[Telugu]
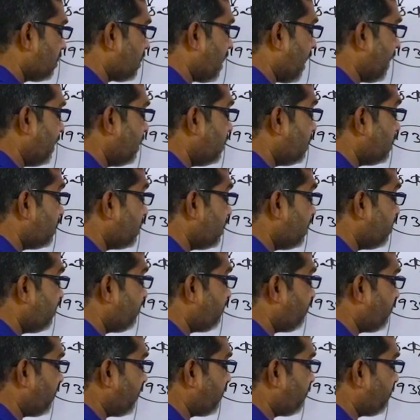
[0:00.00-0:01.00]
నైన్టీన్
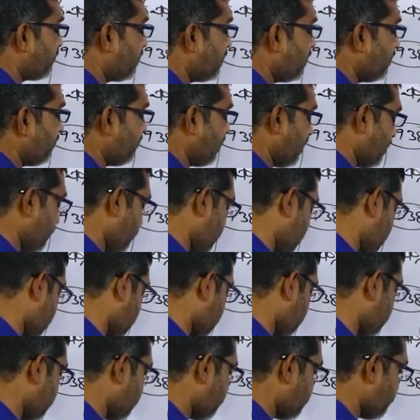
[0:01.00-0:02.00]
ఫిఫ్టీ వన్
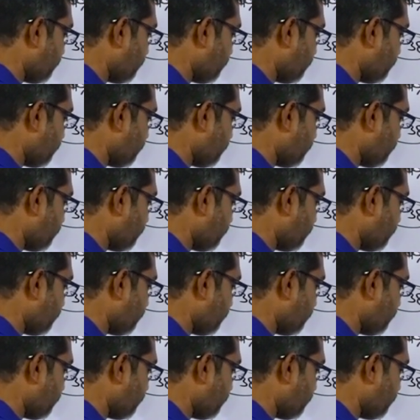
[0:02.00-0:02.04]
వరకు